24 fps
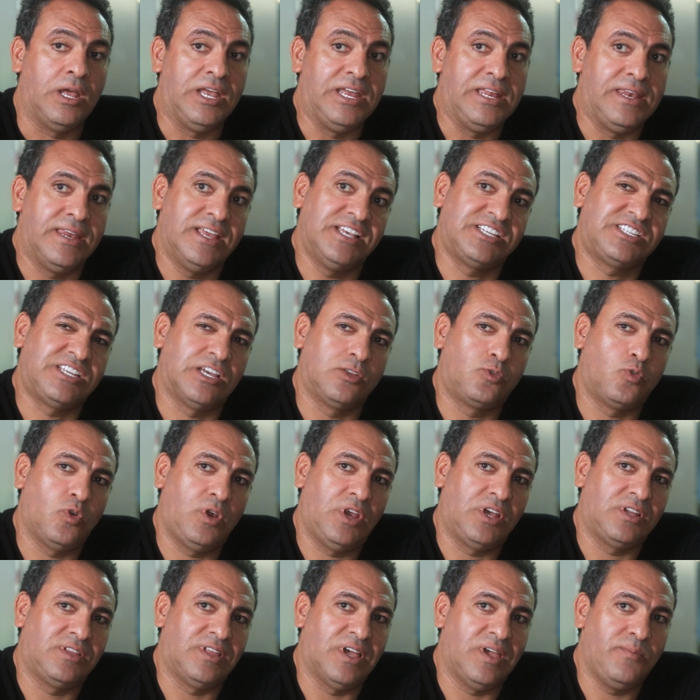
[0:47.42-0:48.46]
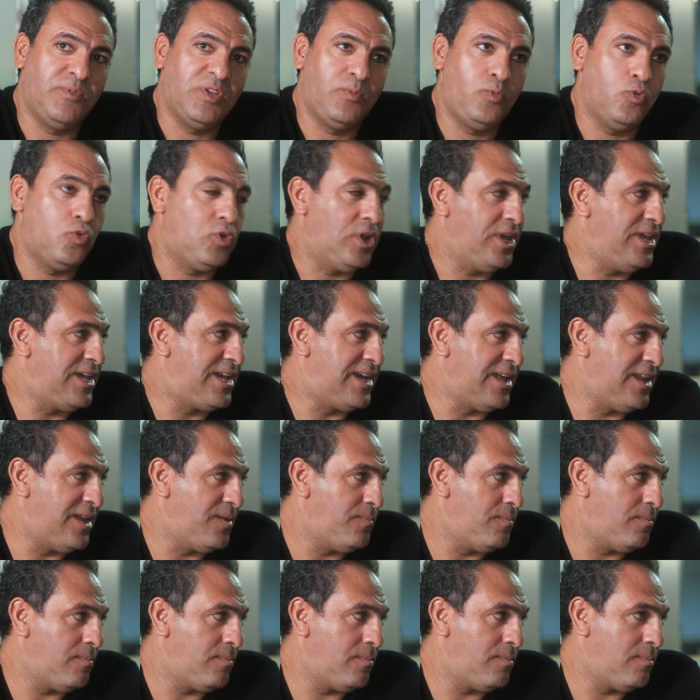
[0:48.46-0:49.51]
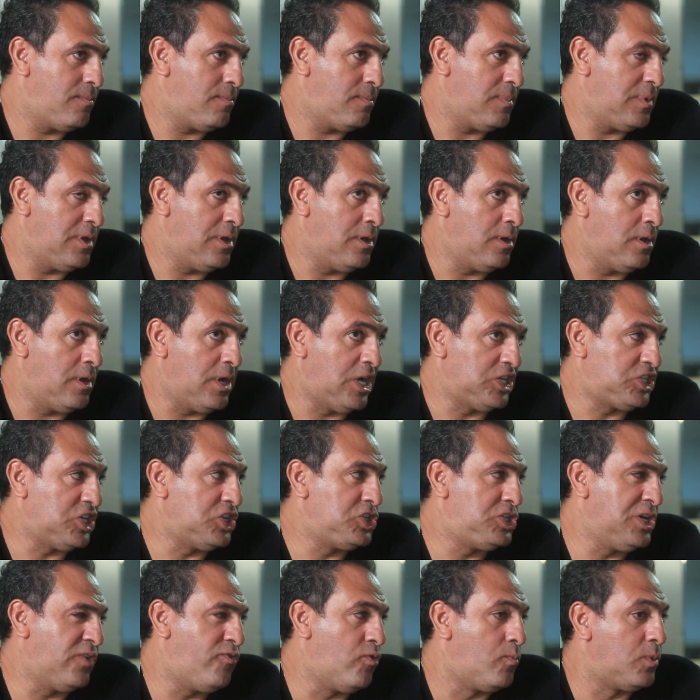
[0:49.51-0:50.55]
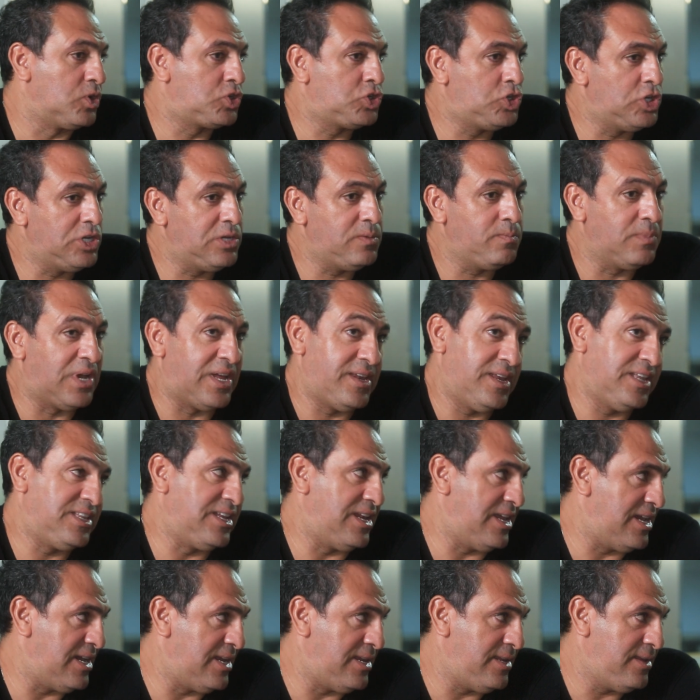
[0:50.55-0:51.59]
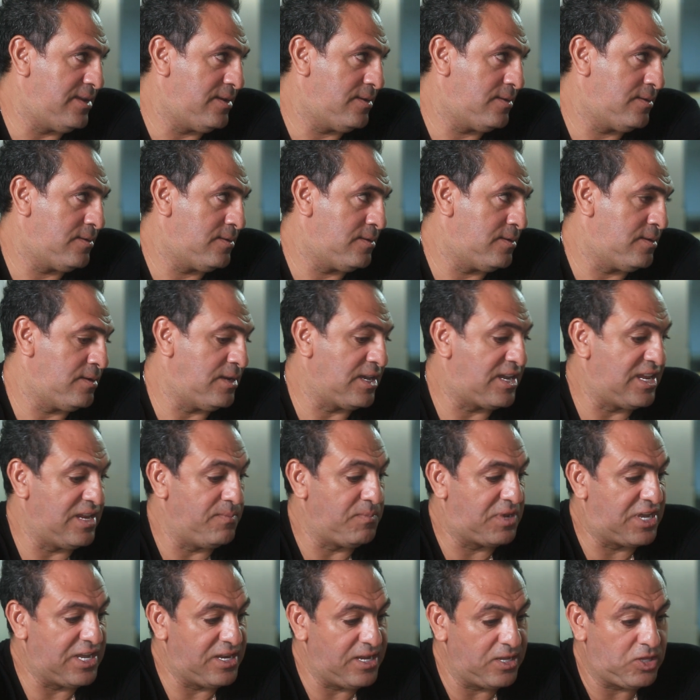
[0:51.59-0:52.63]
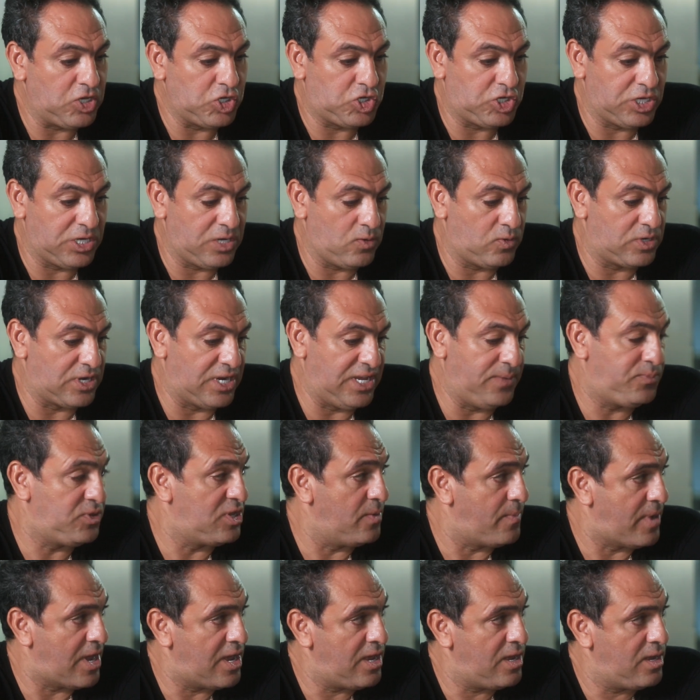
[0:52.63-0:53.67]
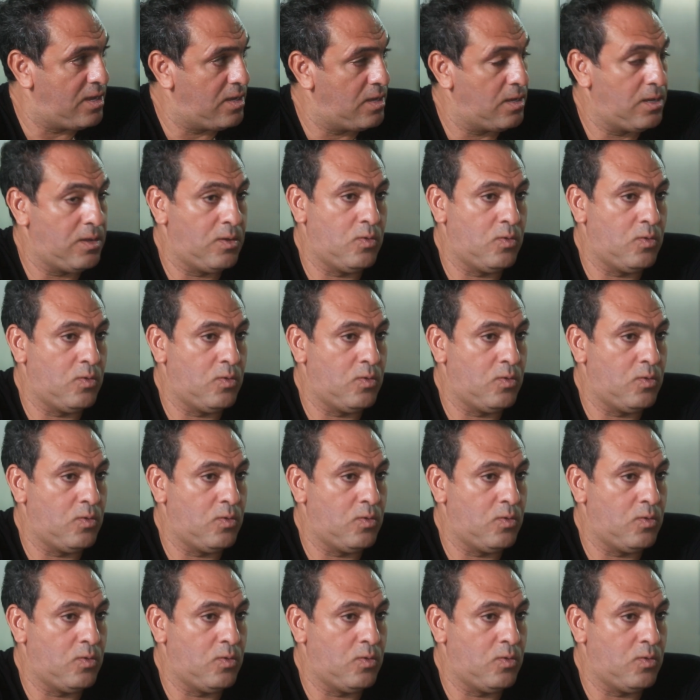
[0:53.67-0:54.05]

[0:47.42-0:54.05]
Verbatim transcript: الناس هتقول لك ده امير بيقول اي كلام عشان شافوا ماتشين مع النادي الاهلي لكن امكانيات الشناوي انا لعبت معاه